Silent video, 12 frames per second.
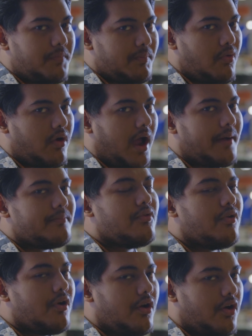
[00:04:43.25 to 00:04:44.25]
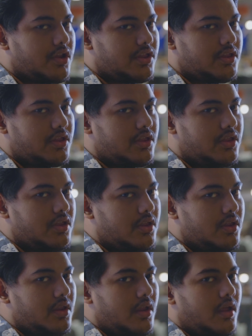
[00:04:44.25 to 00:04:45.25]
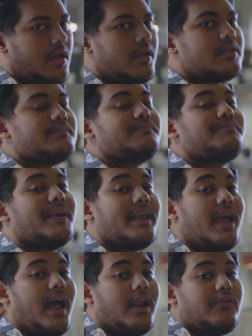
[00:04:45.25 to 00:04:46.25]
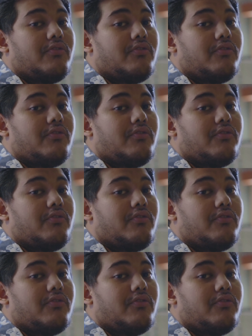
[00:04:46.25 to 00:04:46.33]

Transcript: membuka mulut perihal